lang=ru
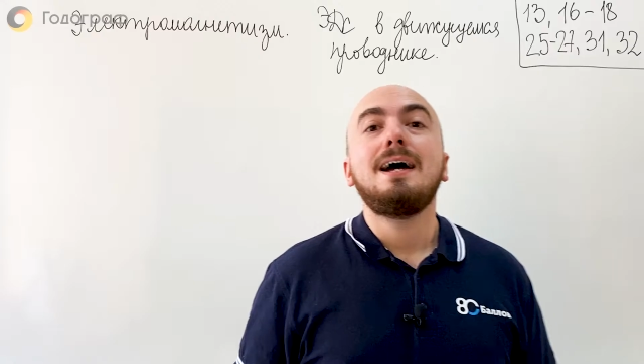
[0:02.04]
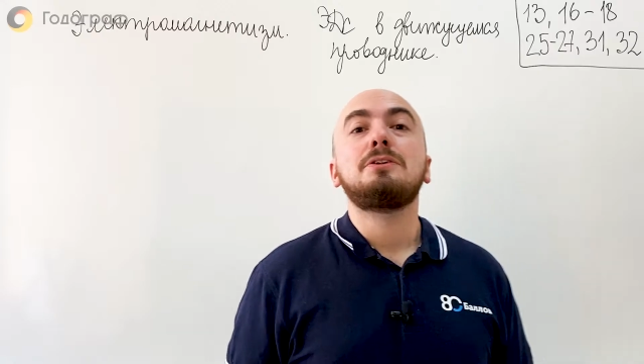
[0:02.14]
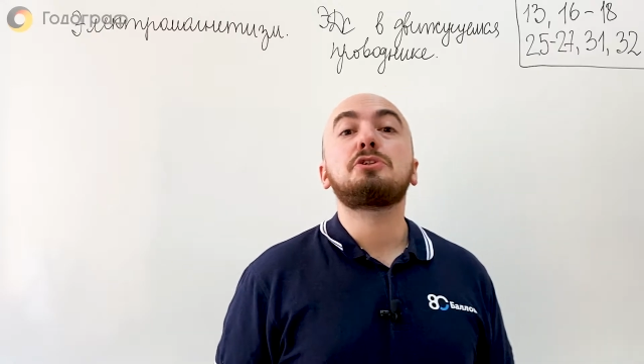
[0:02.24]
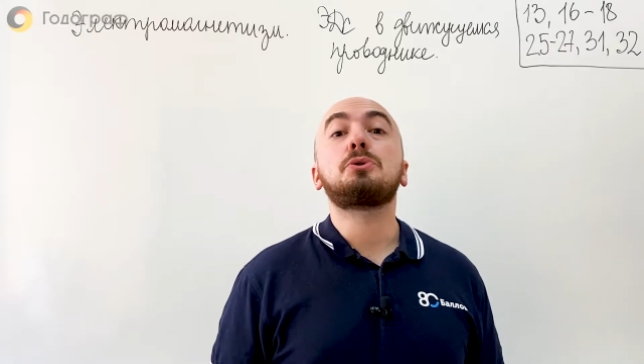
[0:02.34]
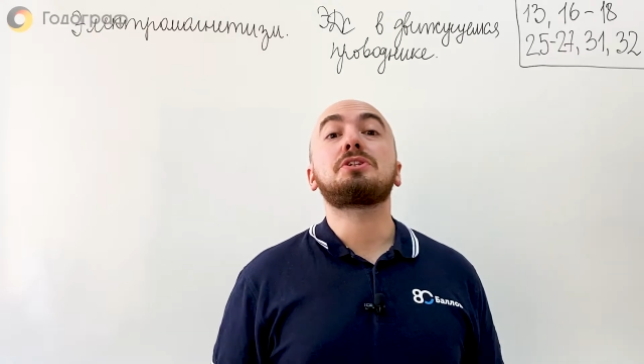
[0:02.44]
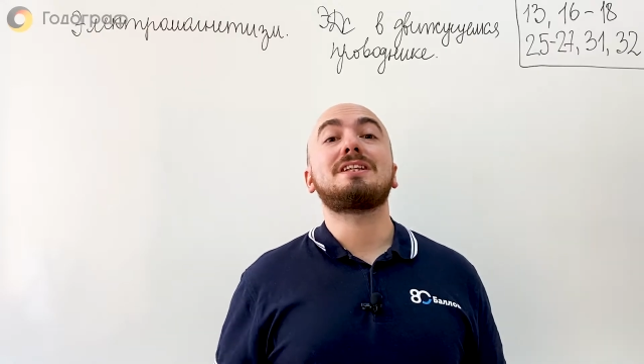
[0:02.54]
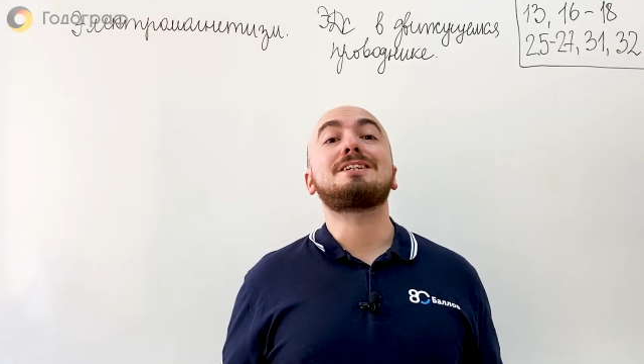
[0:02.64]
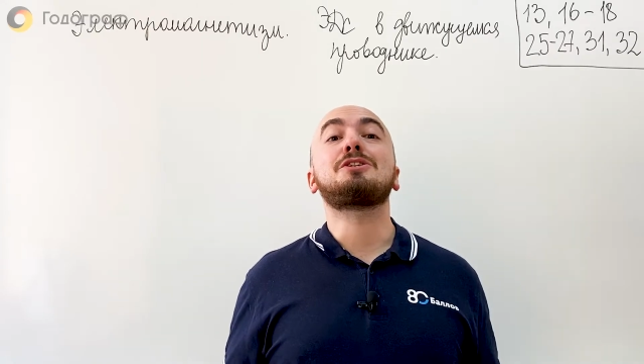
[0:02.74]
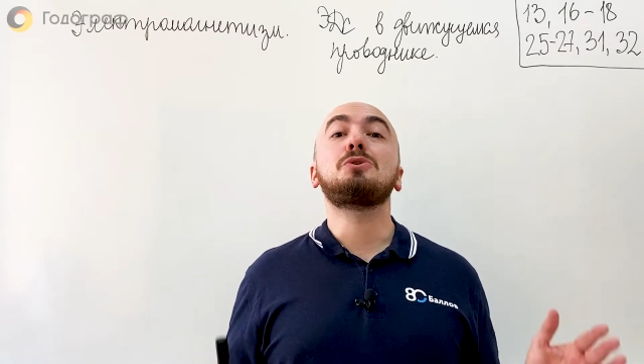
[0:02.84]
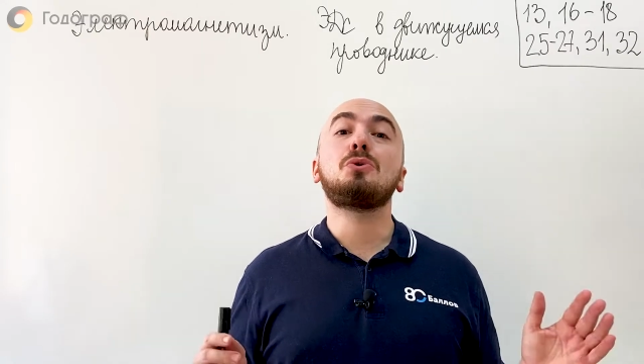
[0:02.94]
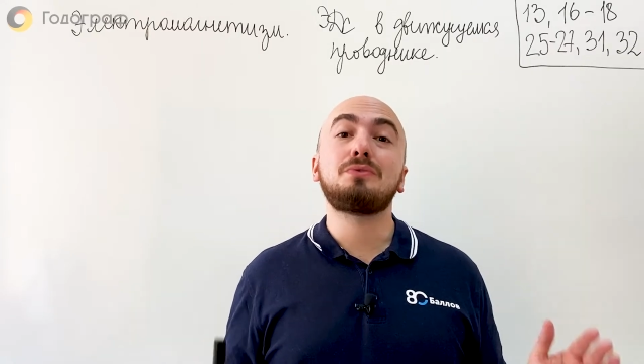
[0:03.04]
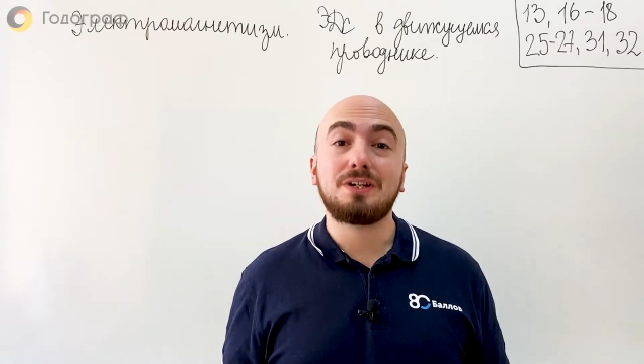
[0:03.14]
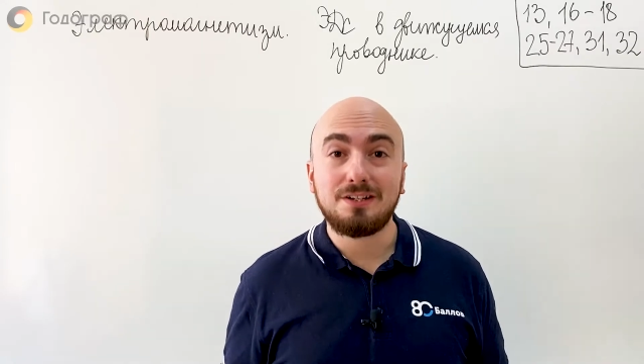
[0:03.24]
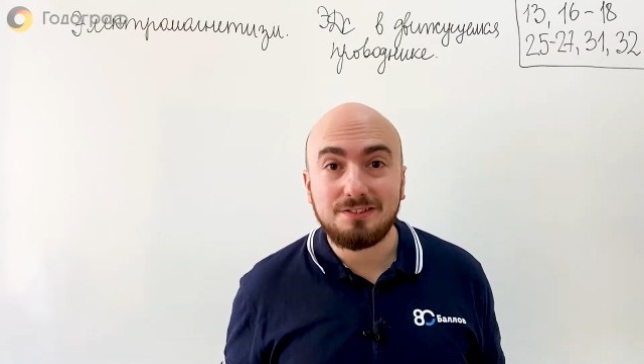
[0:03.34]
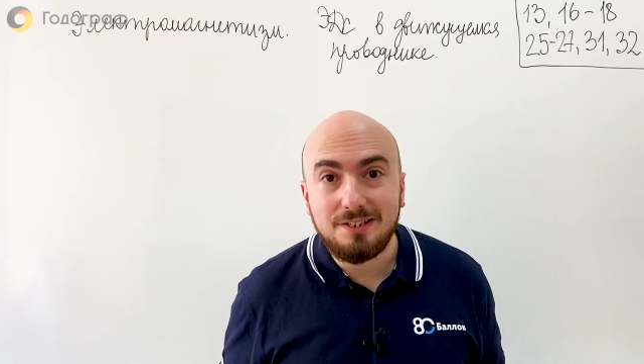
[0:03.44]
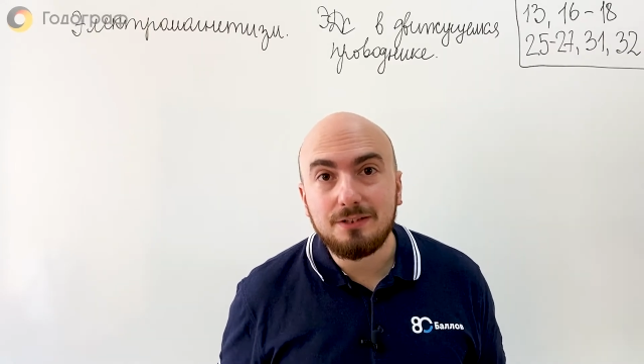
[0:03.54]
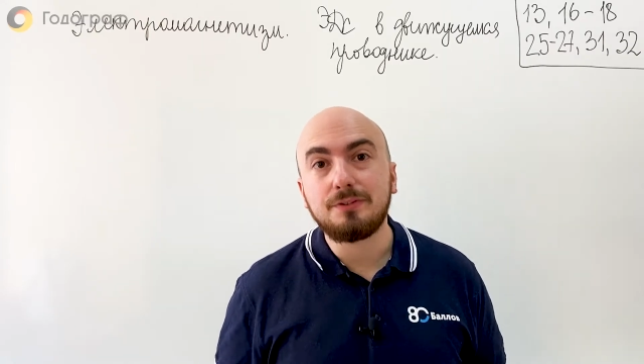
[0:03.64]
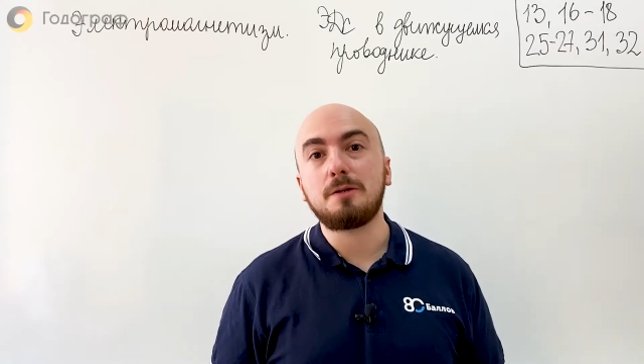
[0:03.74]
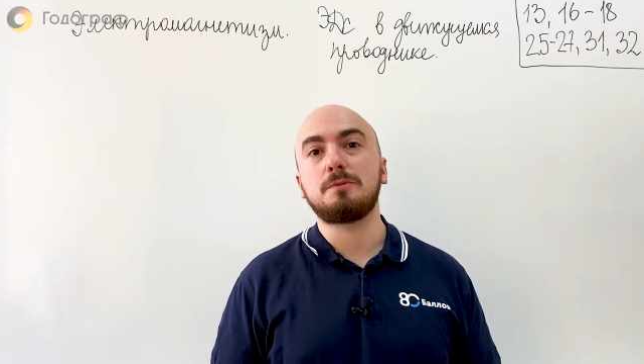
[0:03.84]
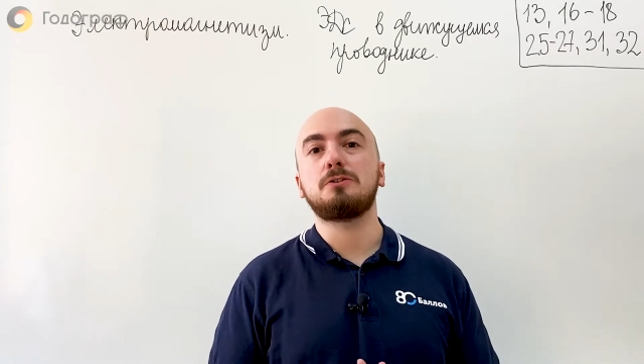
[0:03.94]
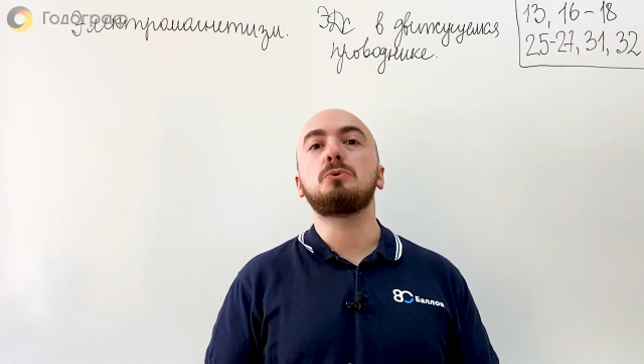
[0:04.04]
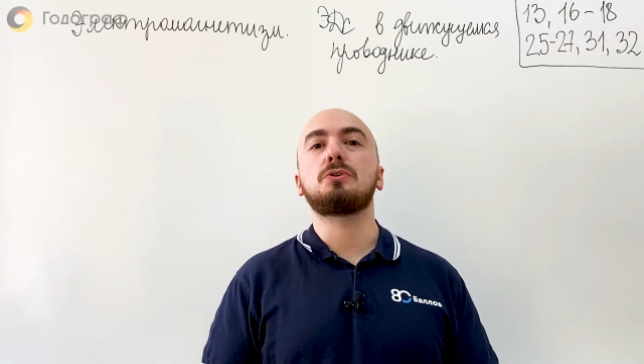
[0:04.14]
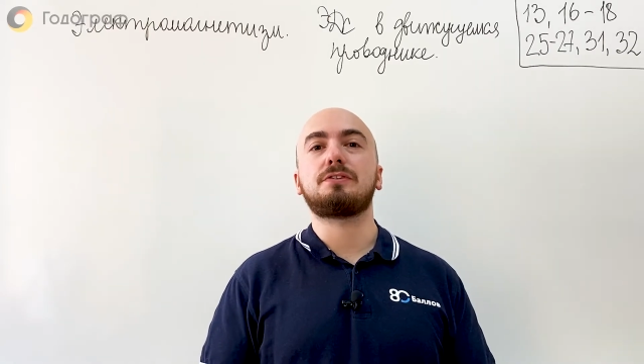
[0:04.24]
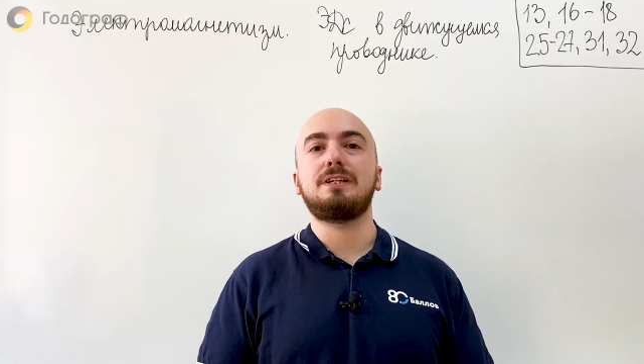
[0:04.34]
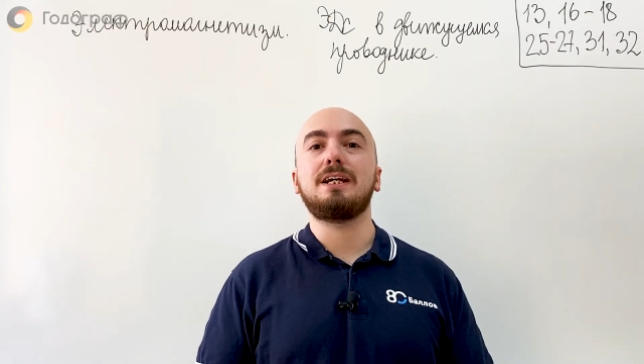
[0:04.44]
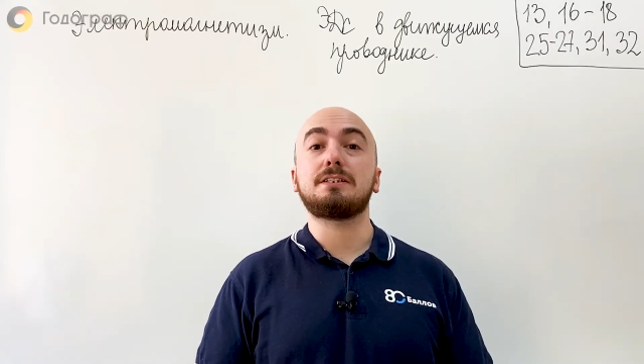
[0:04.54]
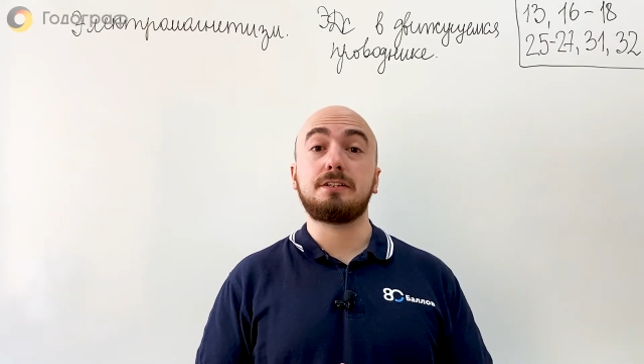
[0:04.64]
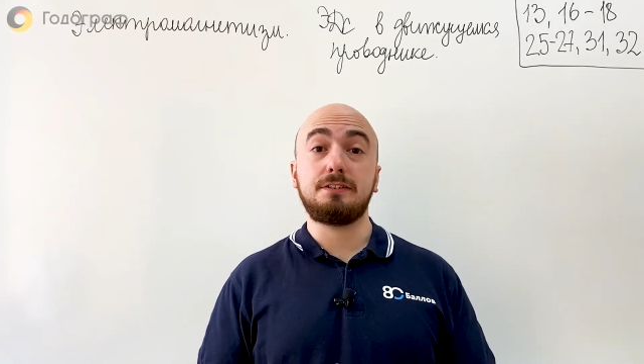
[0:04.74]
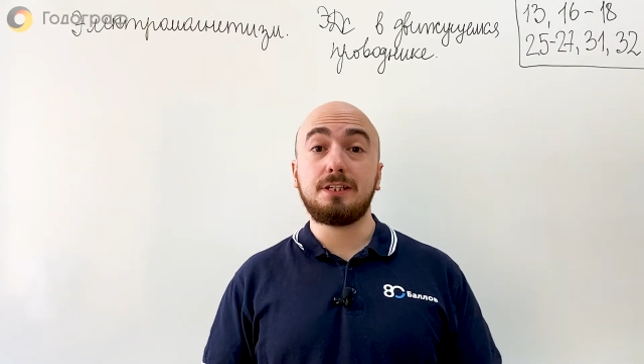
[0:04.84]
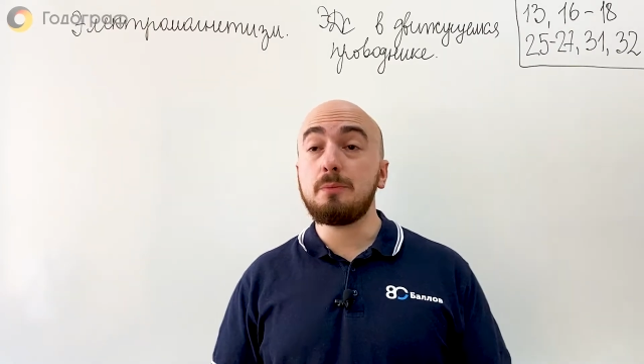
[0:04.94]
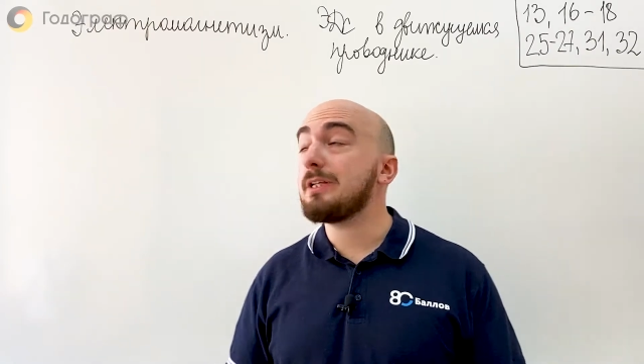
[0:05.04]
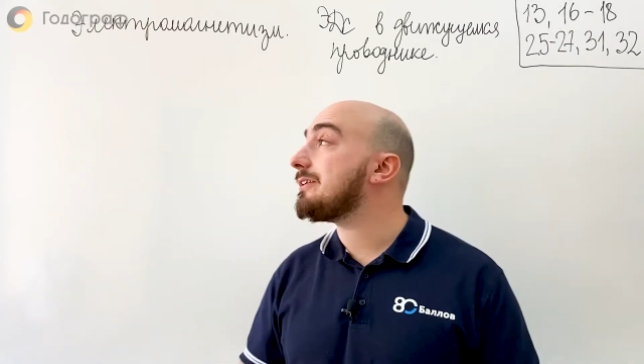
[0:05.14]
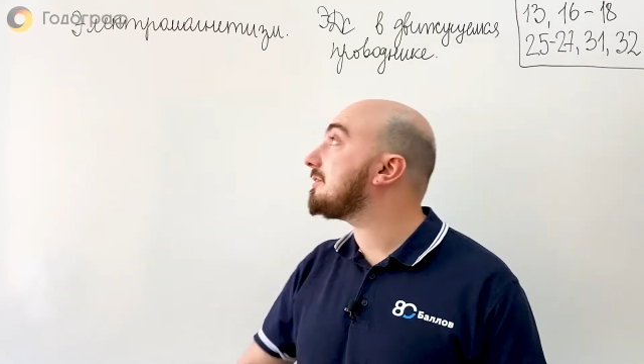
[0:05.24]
Ну что же, наш новый раздел в рамках курса электродинамики